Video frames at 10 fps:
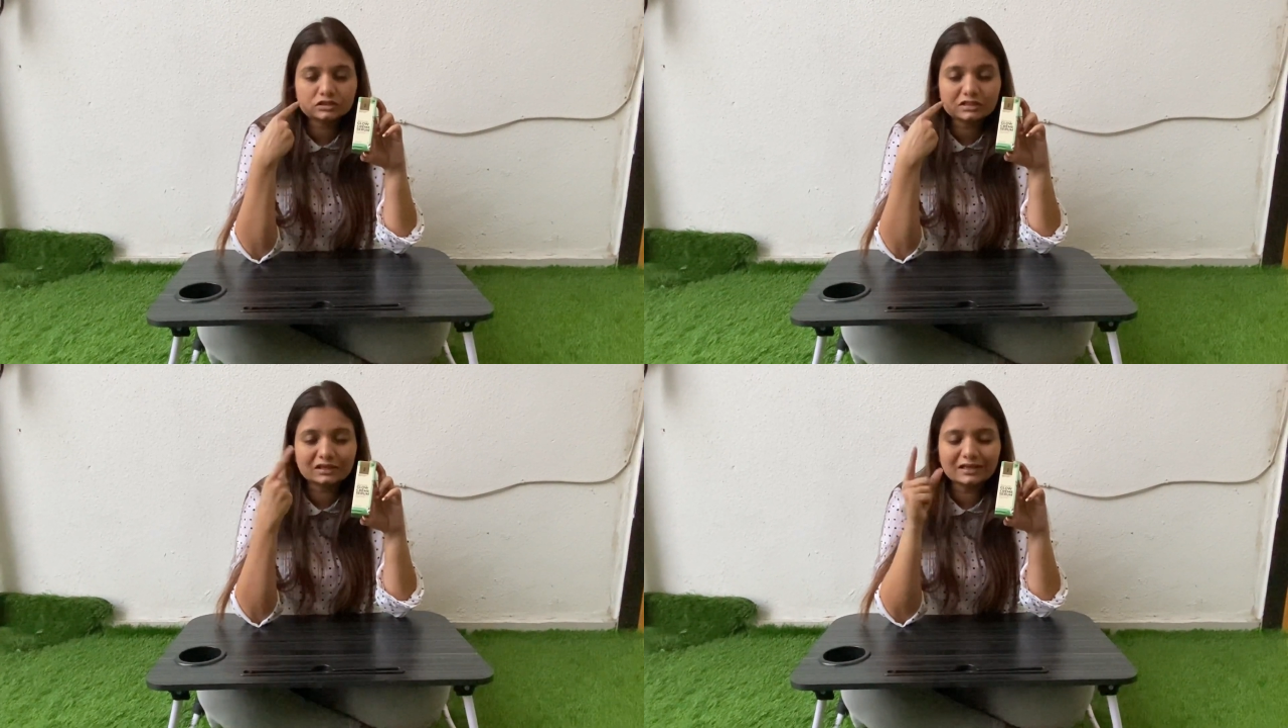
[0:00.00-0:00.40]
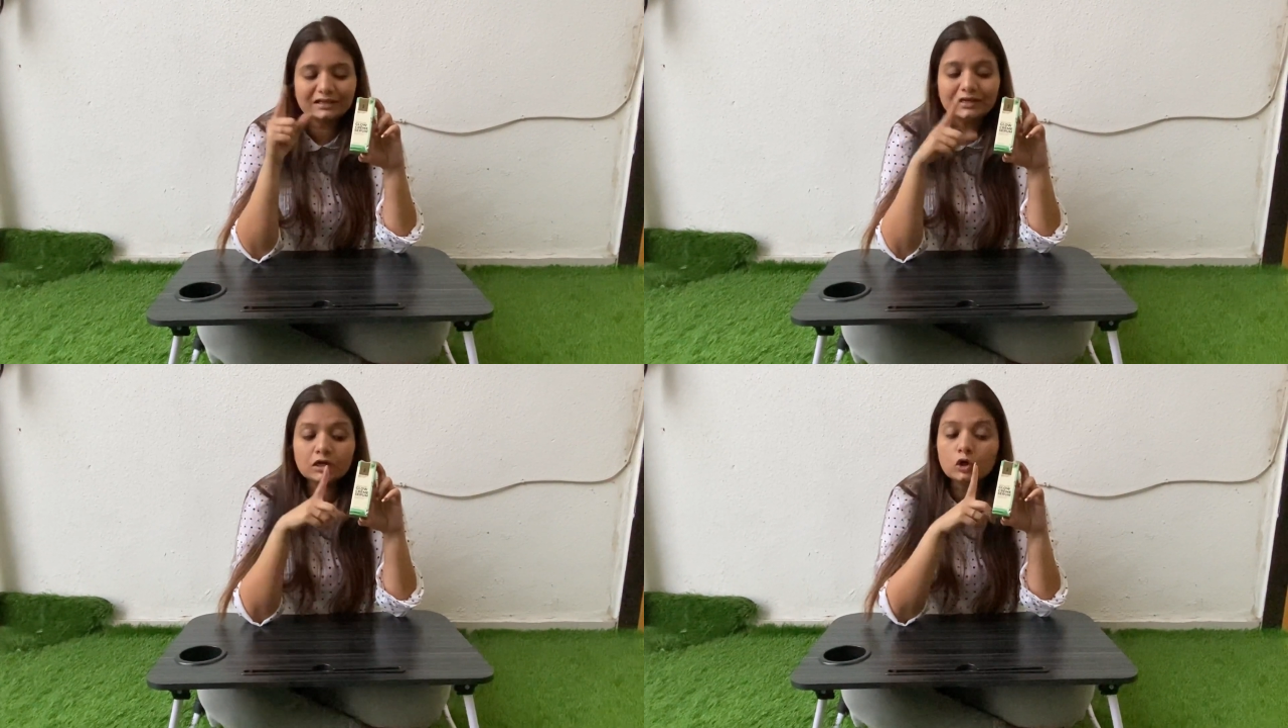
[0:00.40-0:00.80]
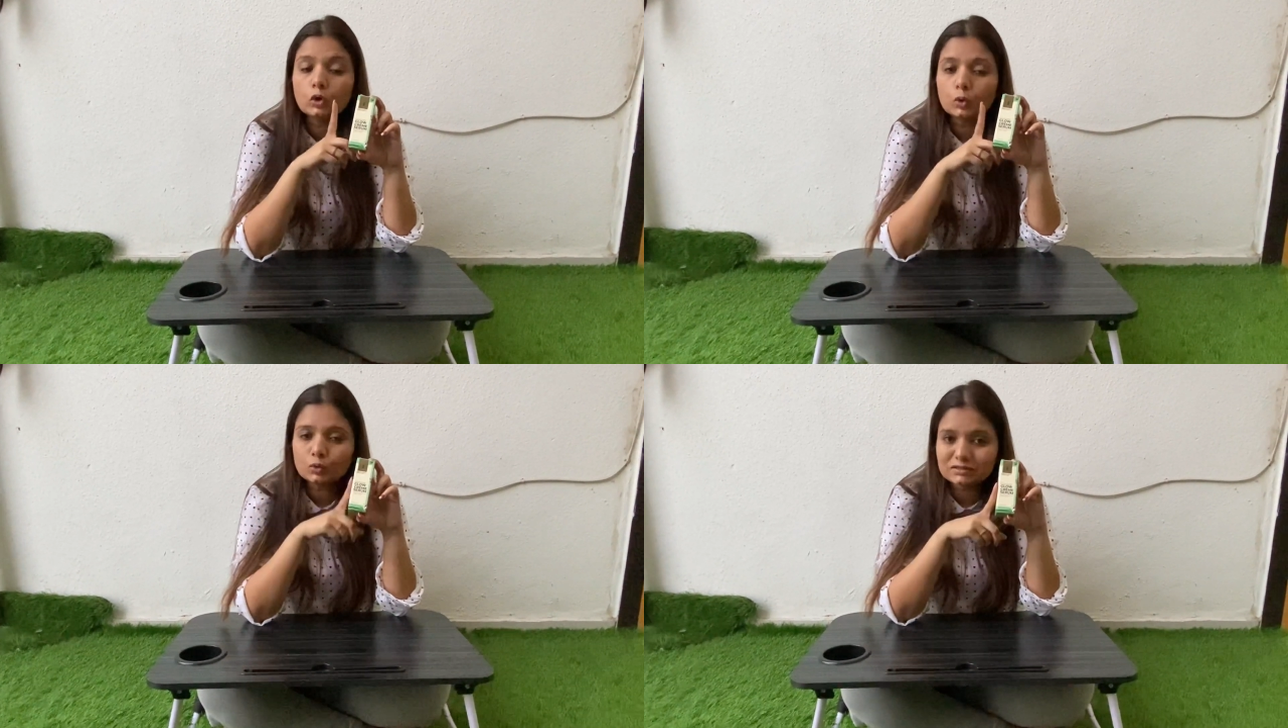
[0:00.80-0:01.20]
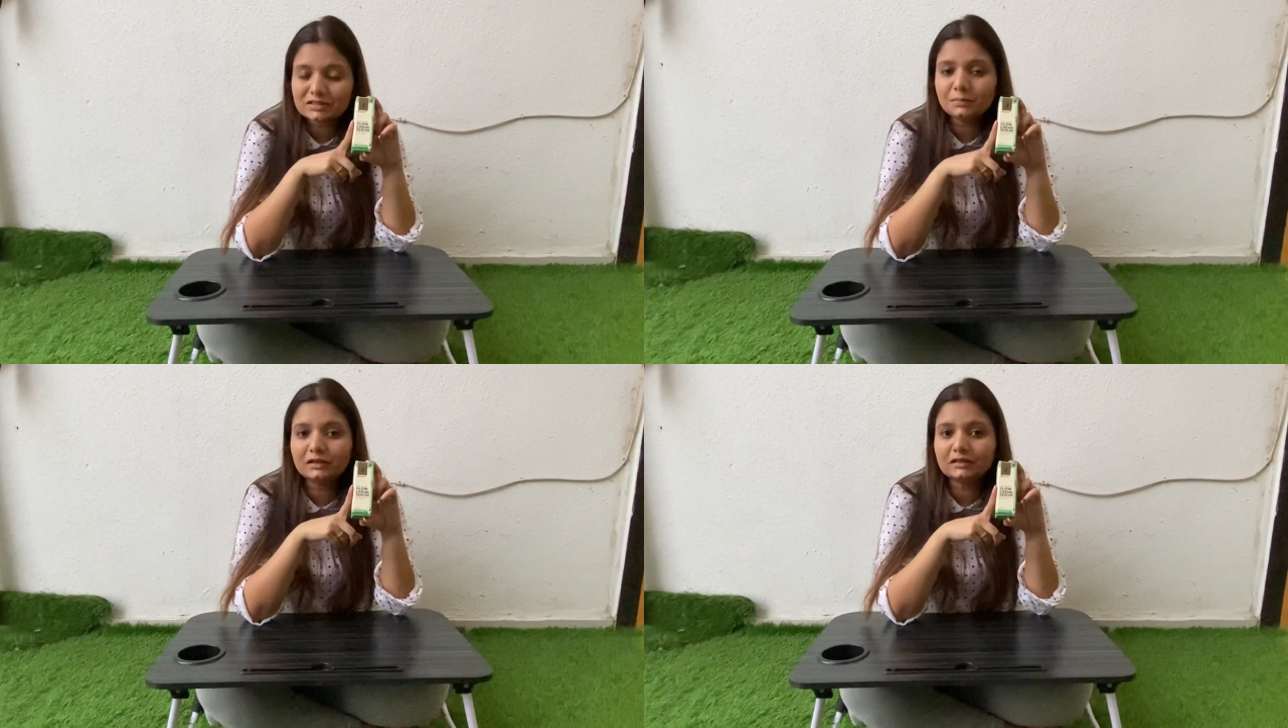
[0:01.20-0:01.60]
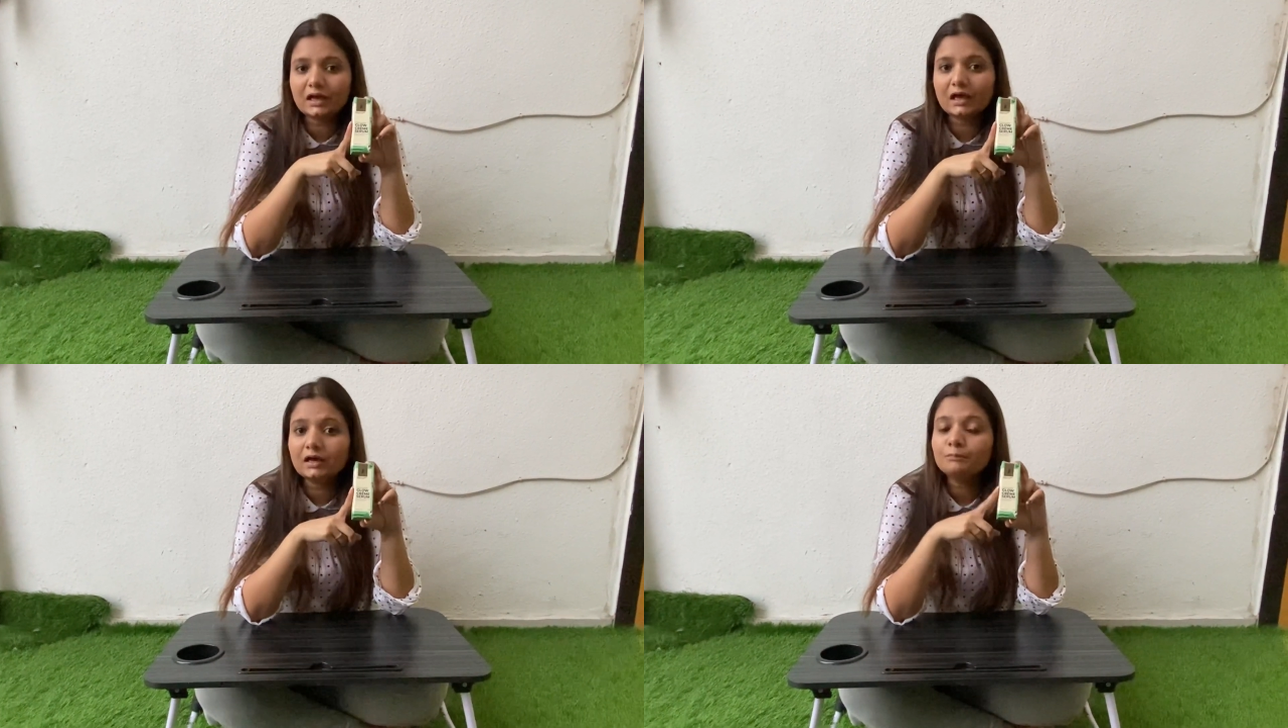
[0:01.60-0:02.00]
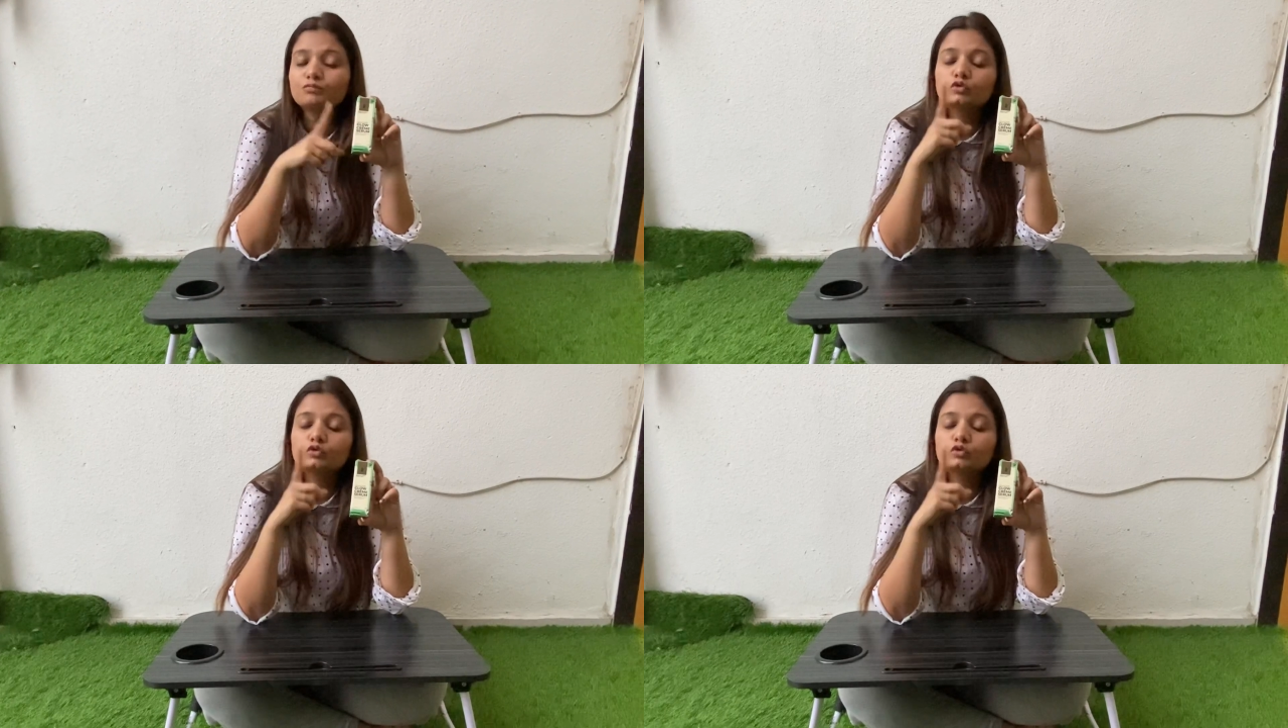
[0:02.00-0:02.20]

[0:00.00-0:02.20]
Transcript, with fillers: स्किन के लिए उससे बनता है